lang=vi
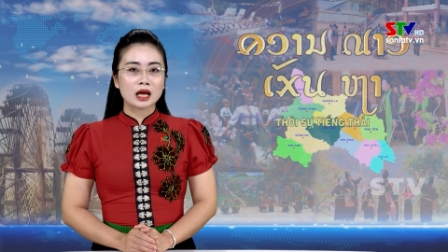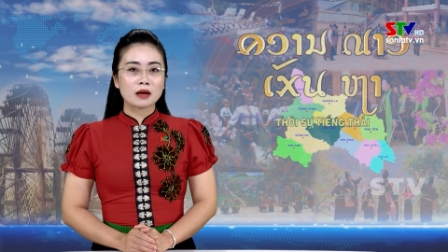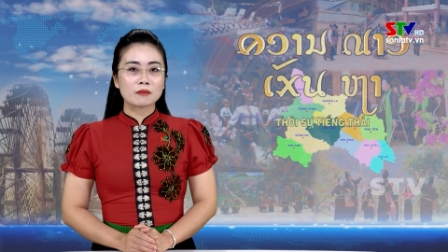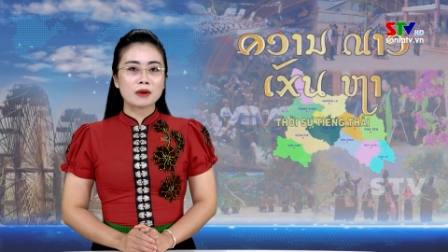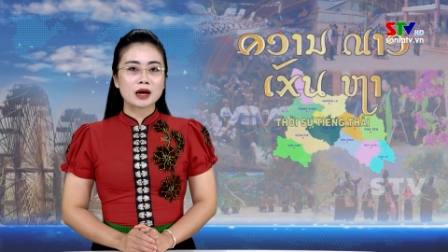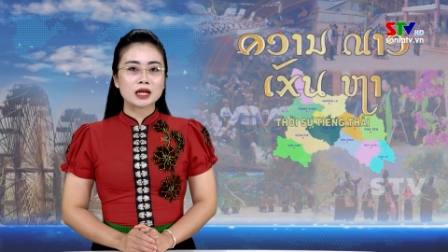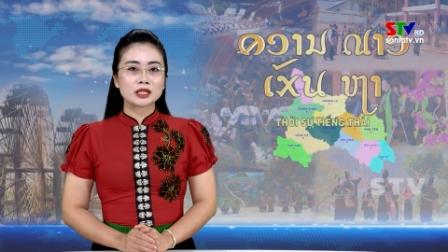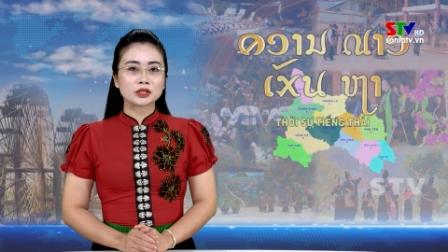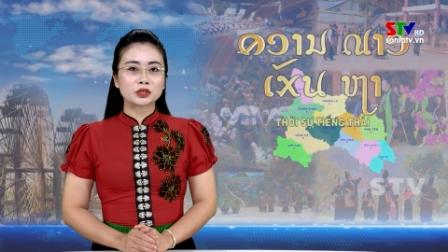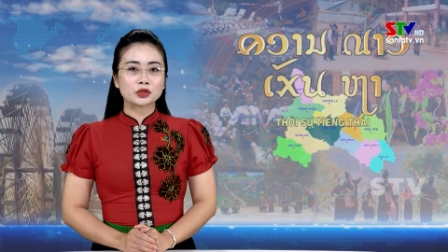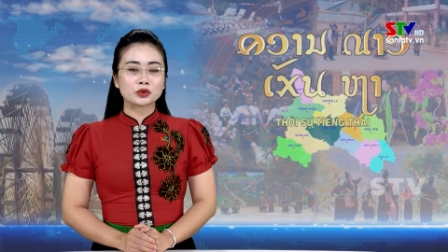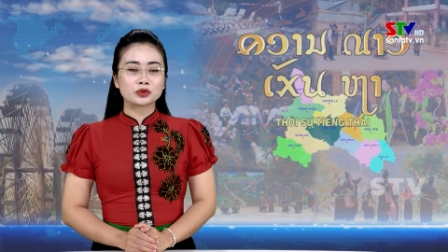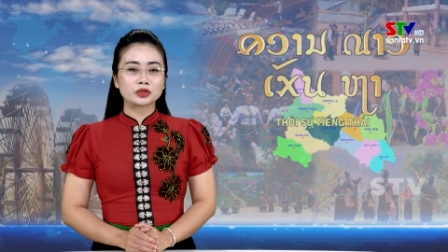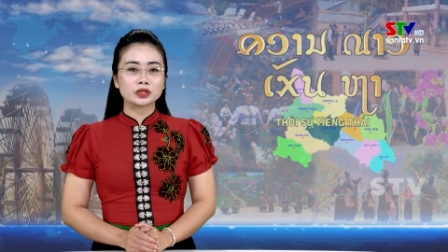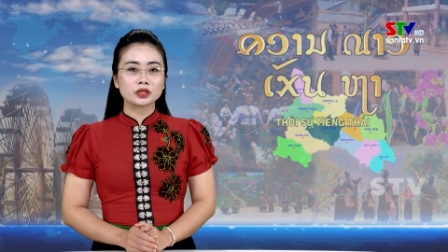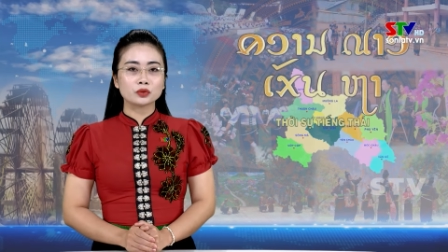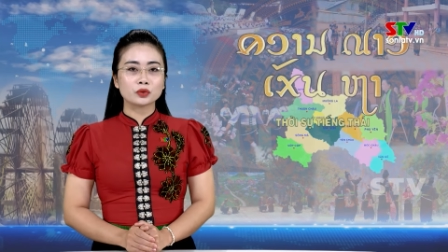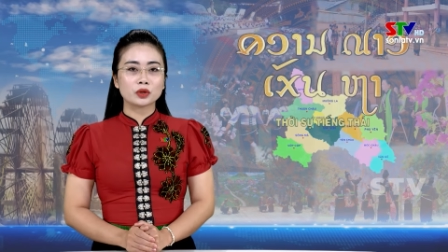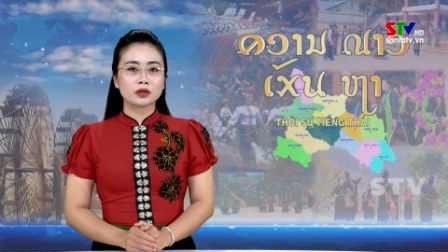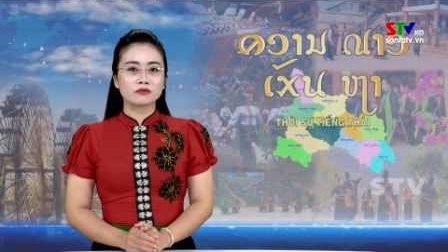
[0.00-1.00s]
Bàn tổ
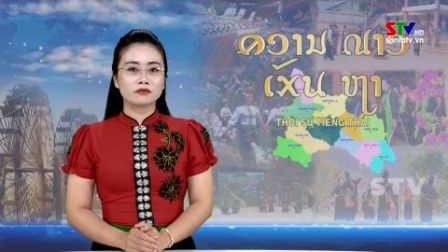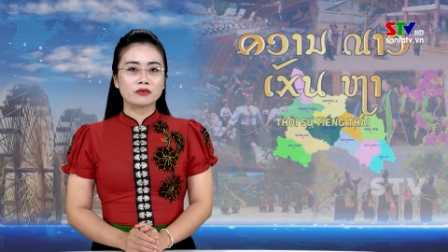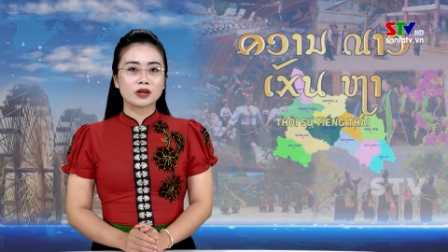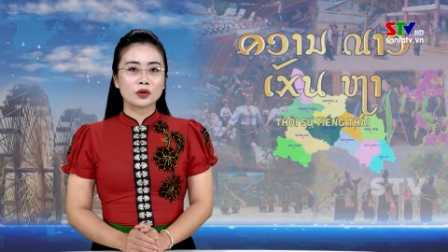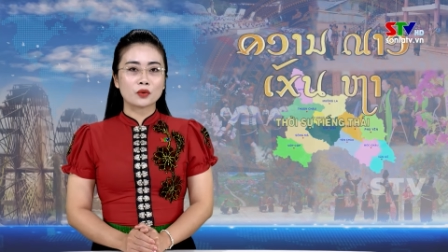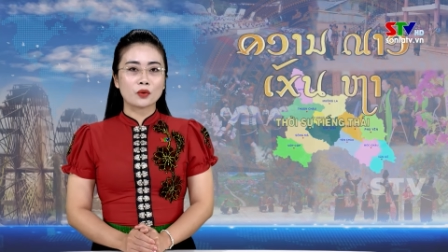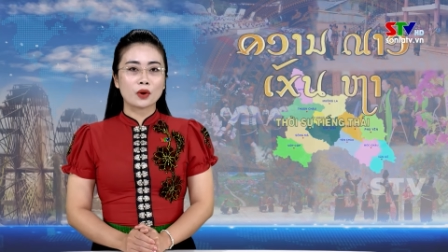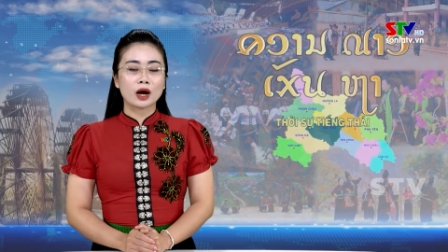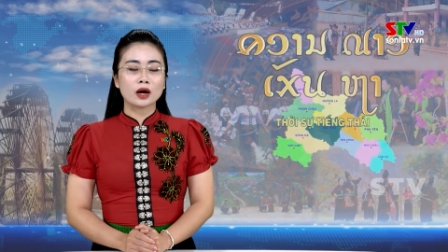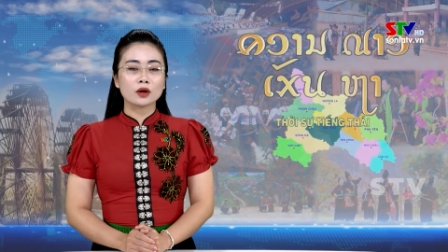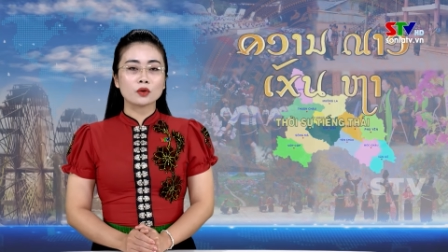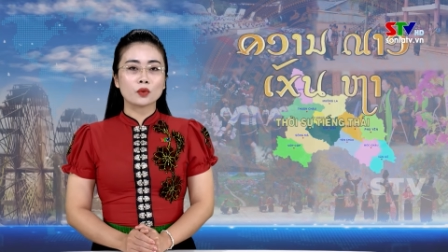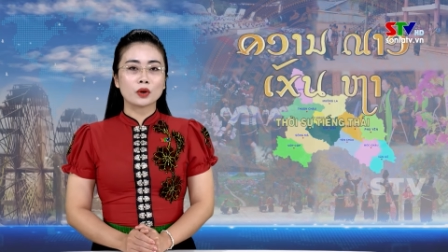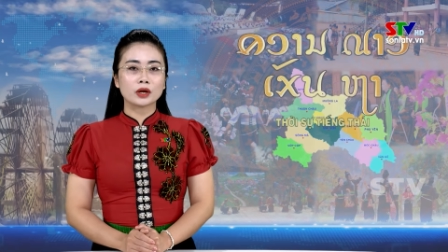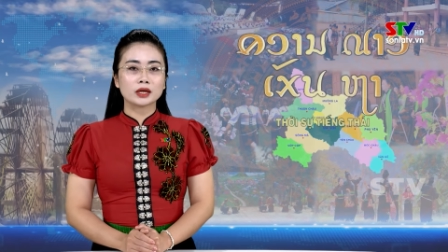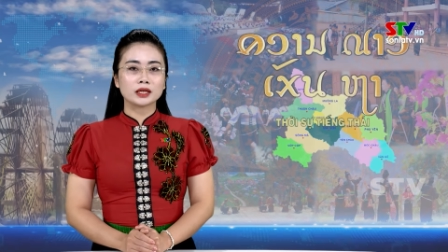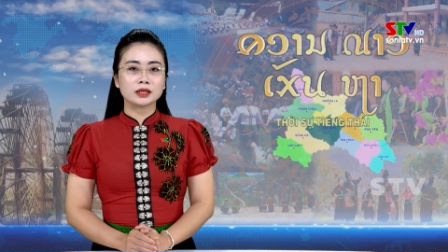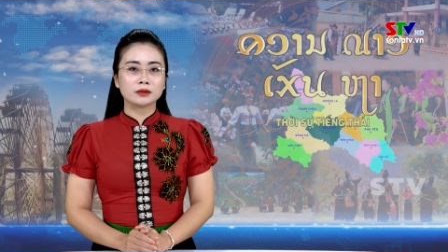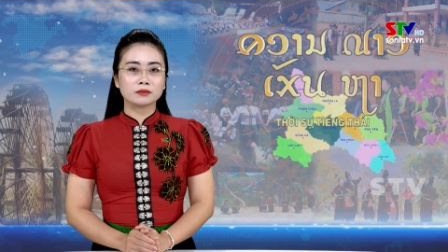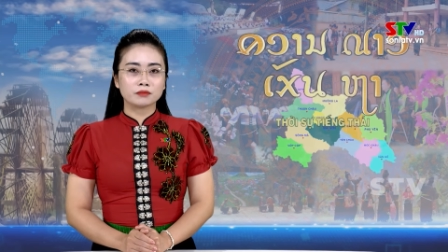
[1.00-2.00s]
chức tuần văn hóa quả
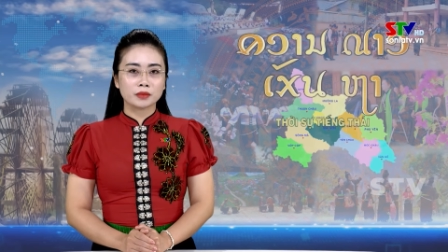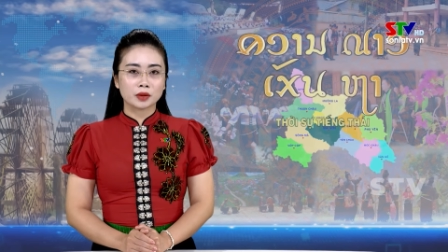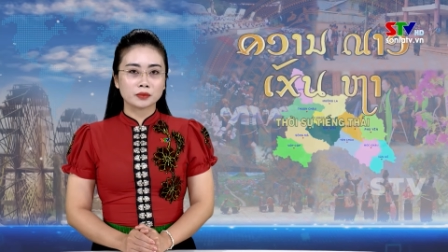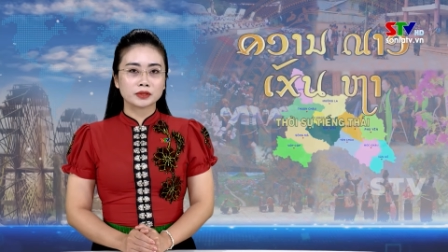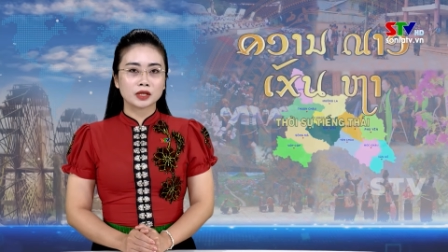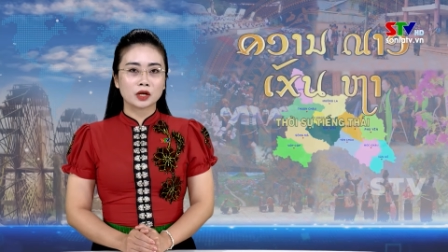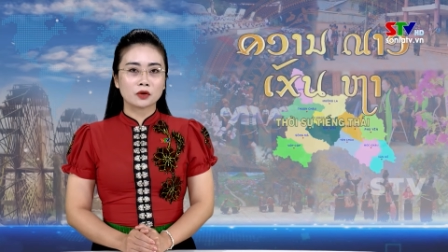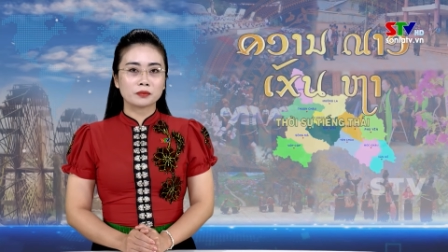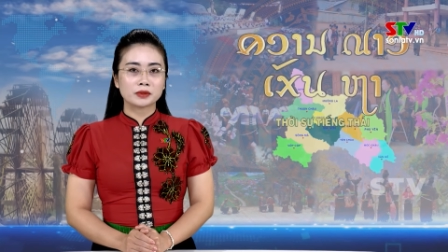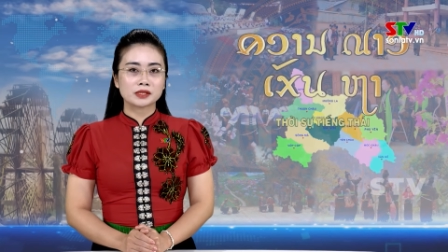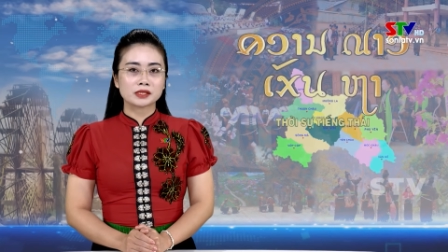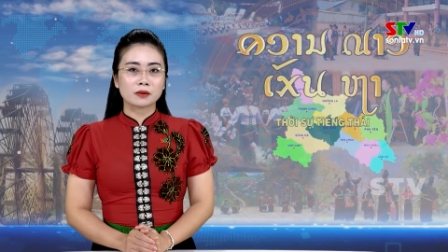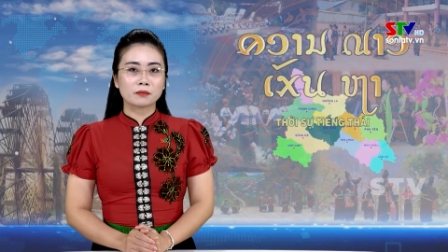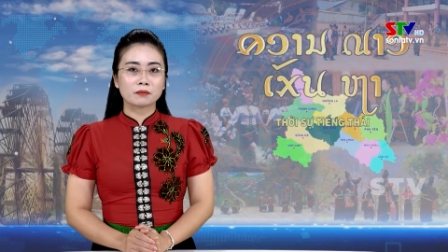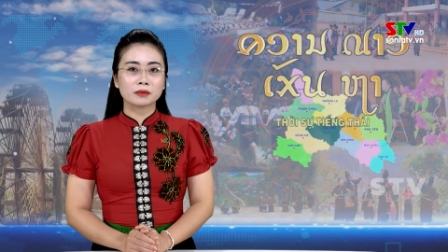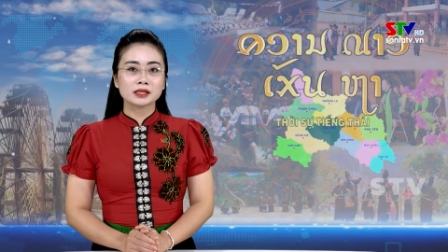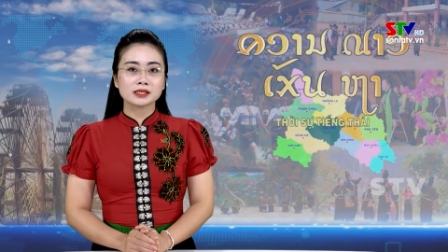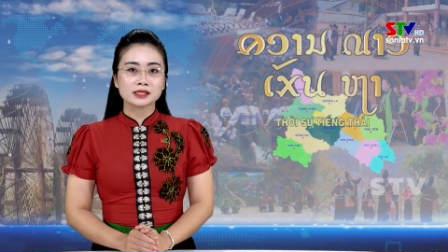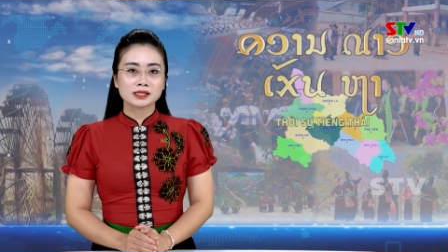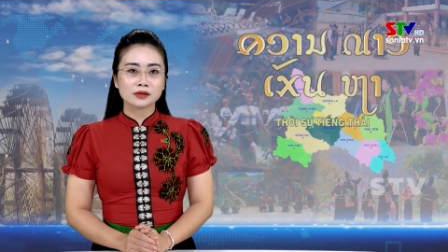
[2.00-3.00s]
in mộc trào vì sóng
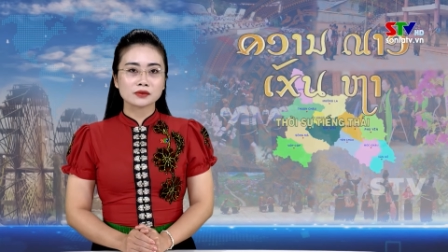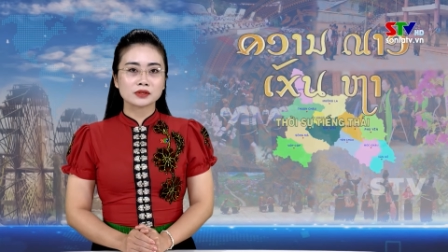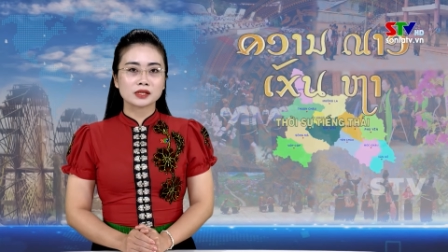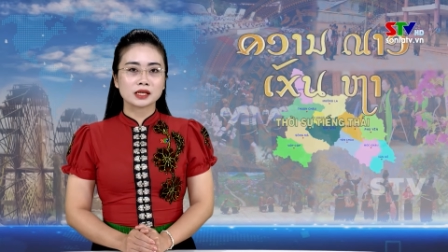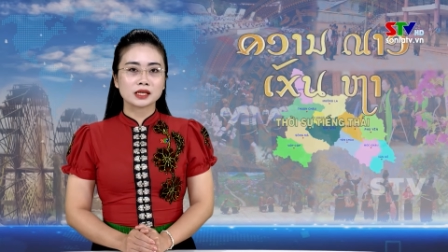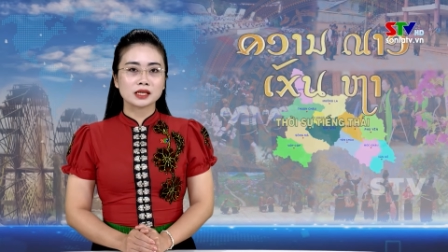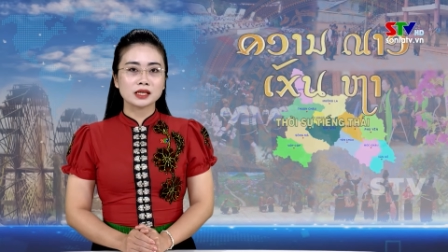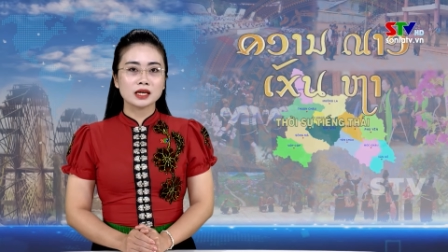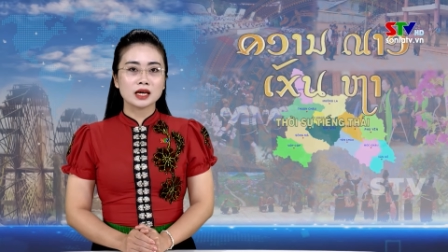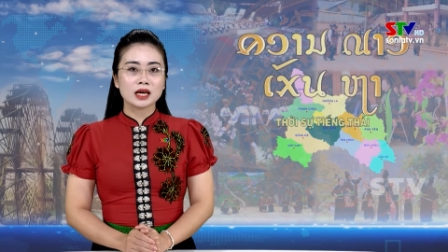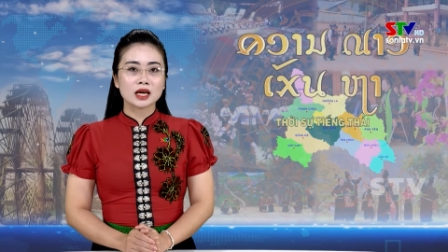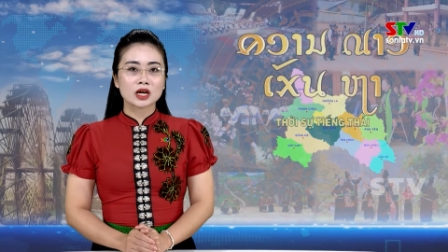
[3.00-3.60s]
văn sao xí,